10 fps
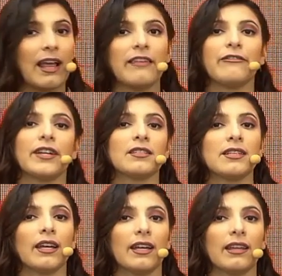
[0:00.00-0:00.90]
la
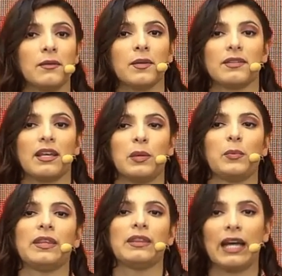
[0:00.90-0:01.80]
diferencia que debe ser
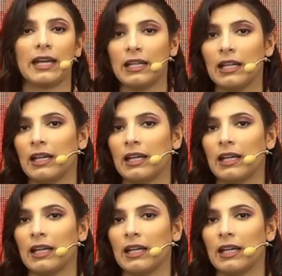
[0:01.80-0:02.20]
pintar,